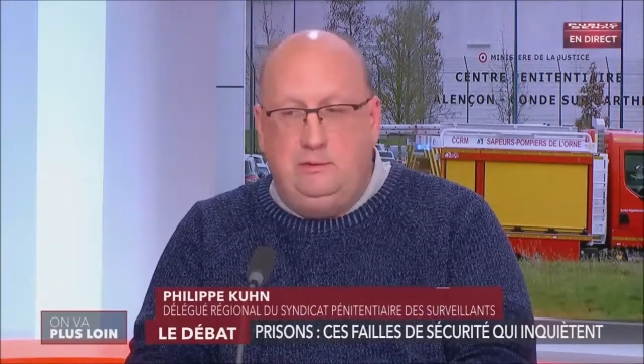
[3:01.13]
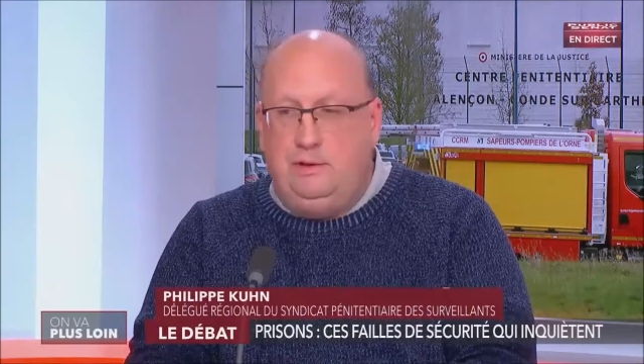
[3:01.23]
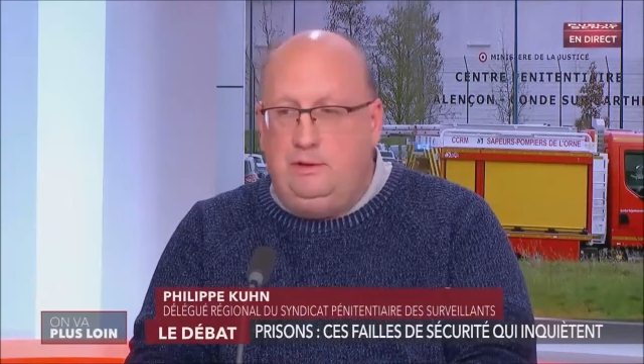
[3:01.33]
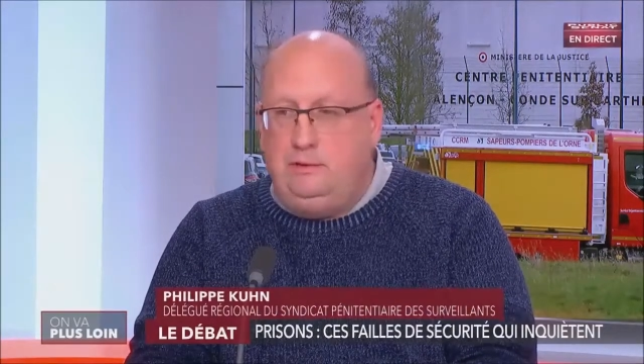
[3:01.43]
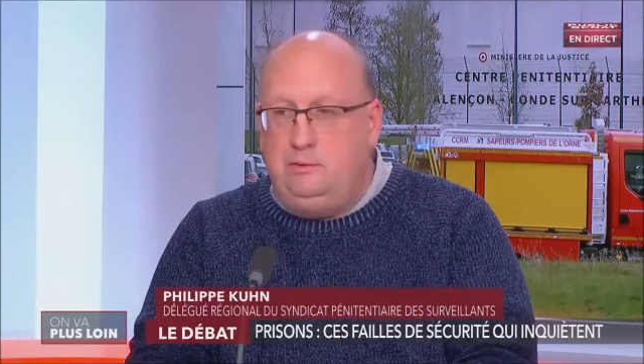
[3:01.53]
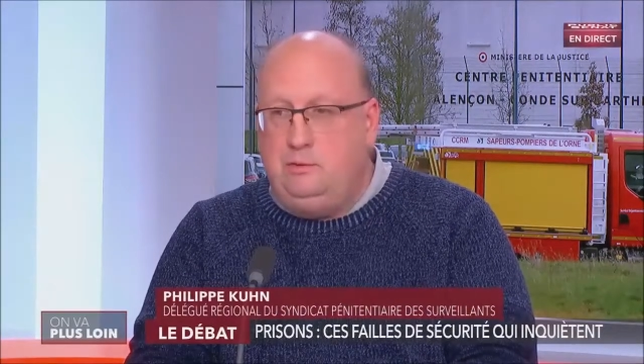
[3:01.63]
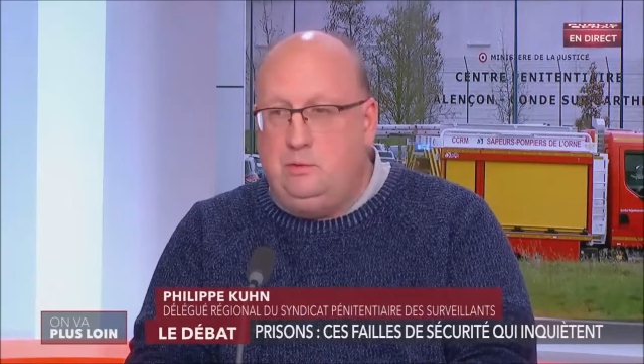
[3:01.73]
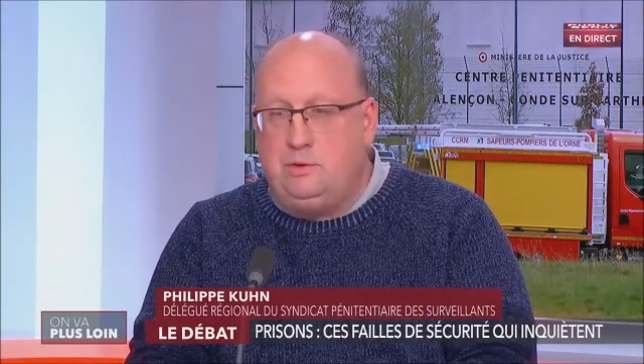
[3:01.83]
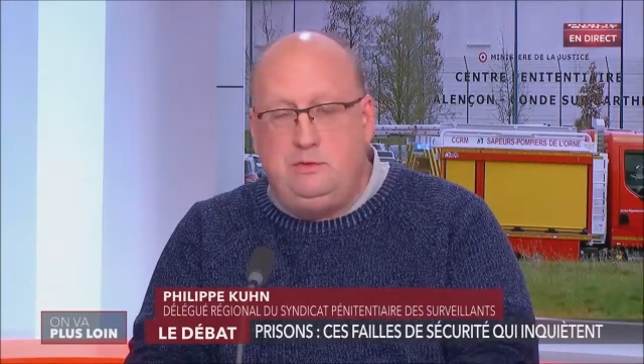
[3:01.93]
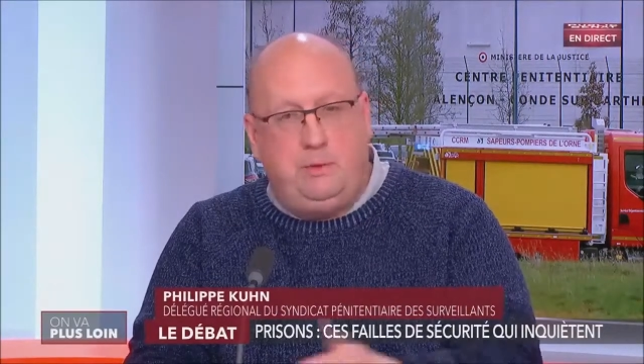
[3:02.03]
Vous avez une
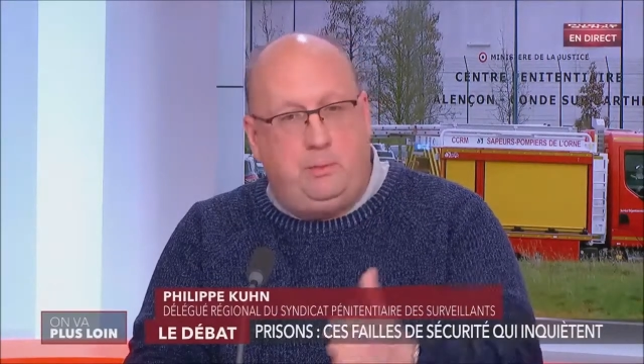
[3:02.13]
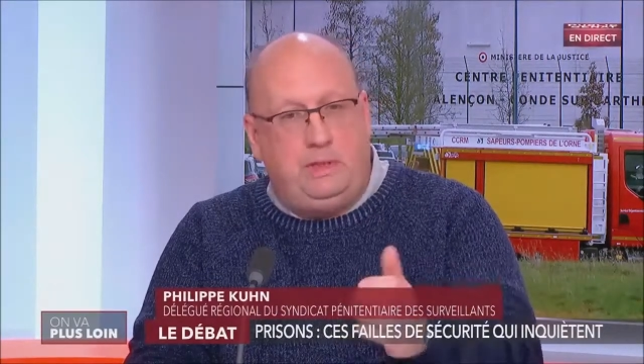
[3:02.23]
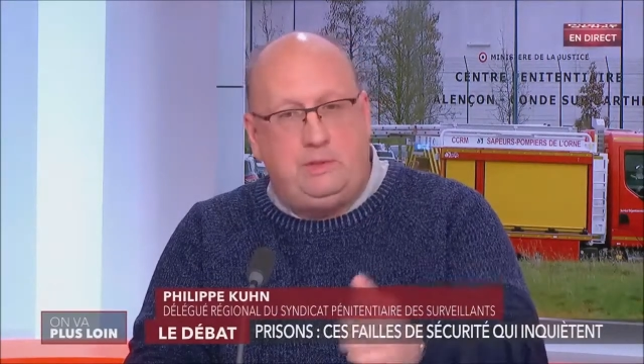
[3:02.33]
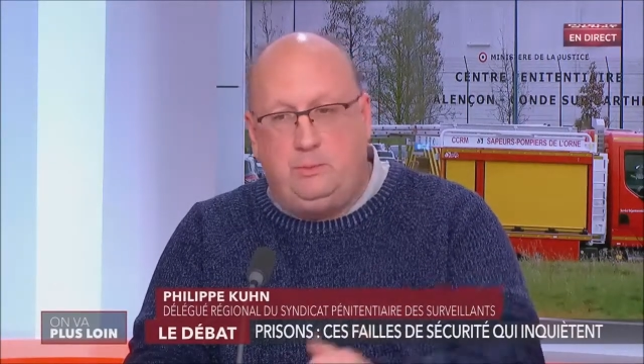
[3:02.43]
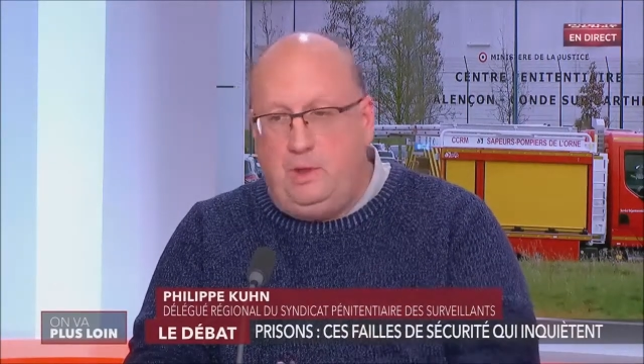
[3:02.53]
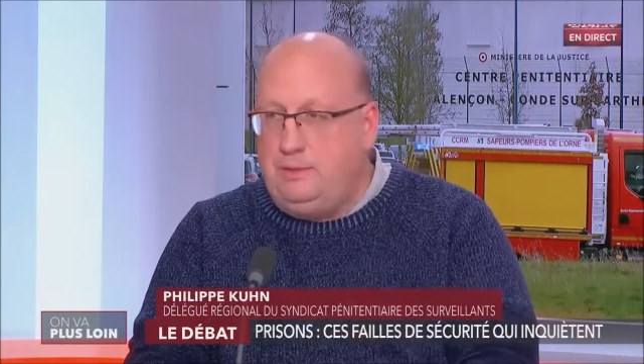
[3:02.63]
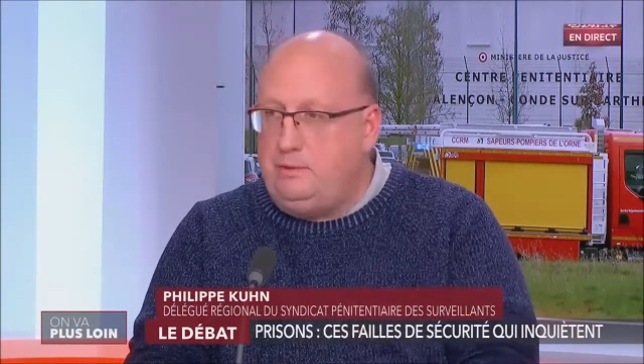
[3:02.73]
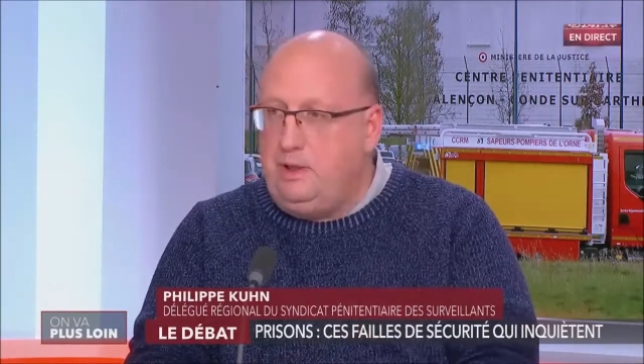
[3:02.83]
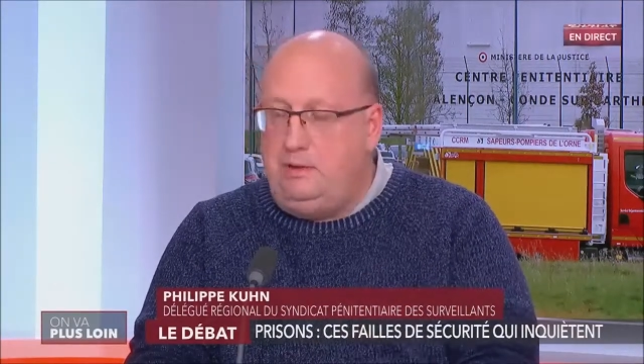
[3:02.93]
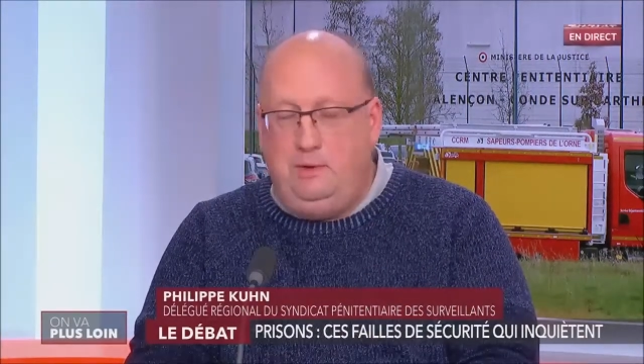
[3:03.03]
course, je vais prendre l'exemple de la
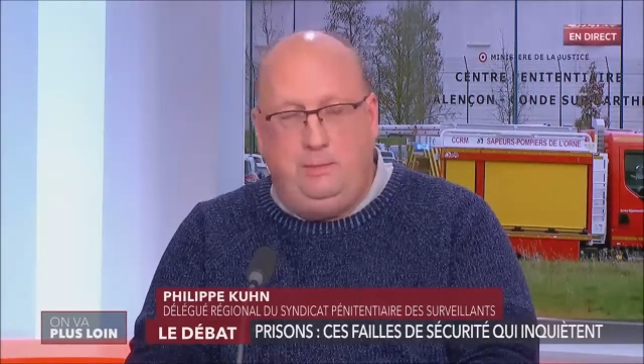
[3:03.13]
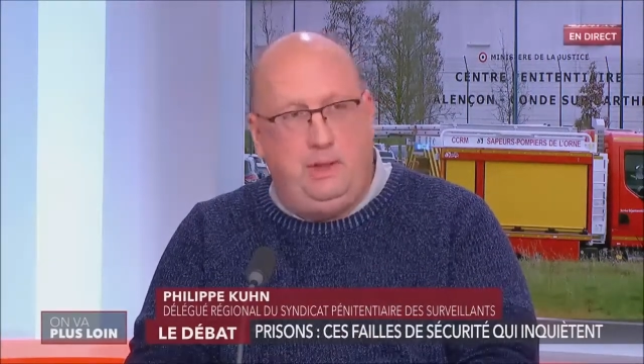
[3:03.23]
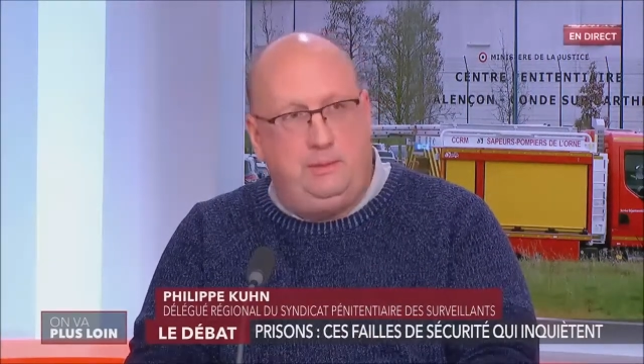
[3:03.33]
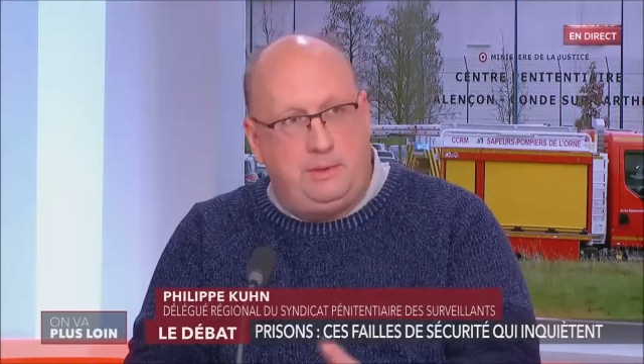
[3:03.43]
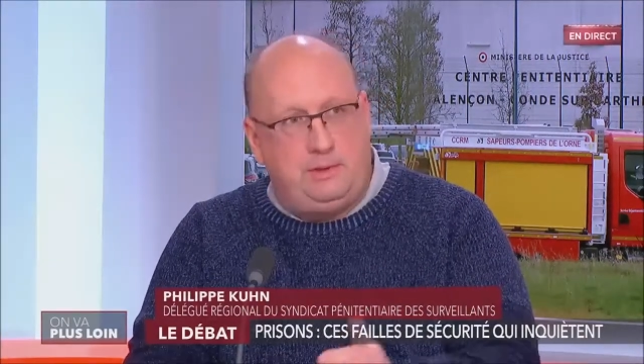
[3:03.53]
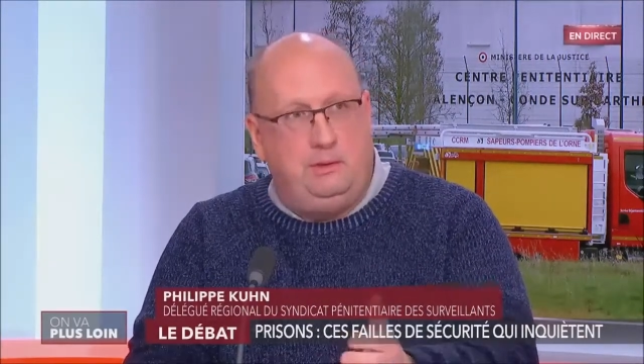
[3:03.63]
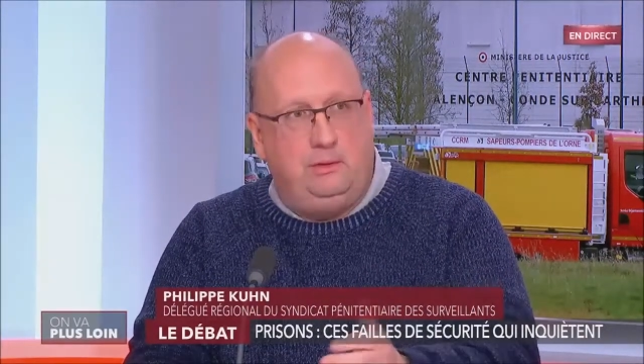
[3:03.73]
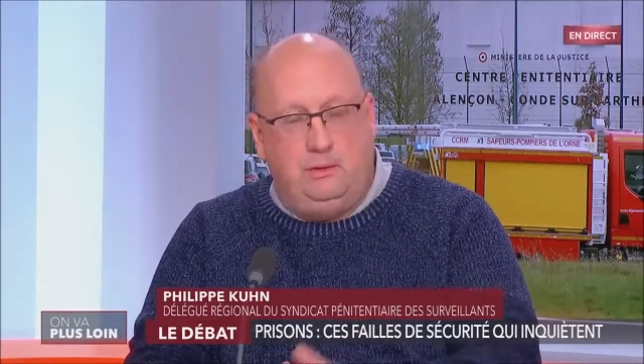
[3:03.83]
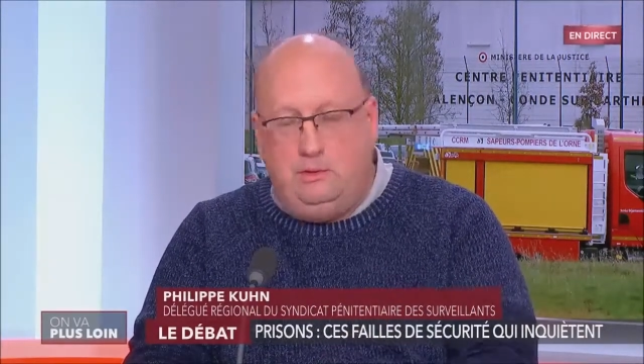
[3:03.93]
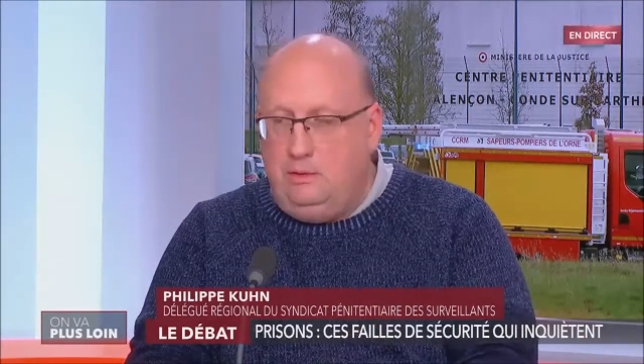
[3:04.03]
maison d'arrêt de Villepinte, parce
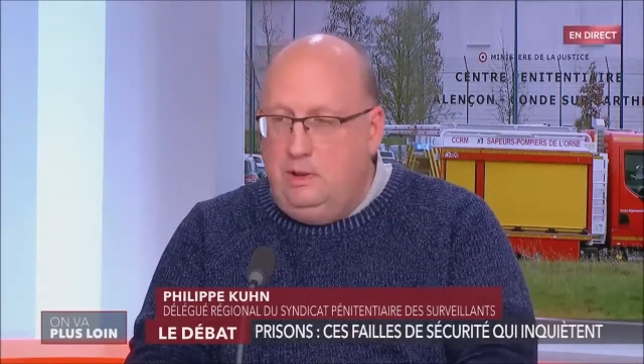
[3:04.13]
que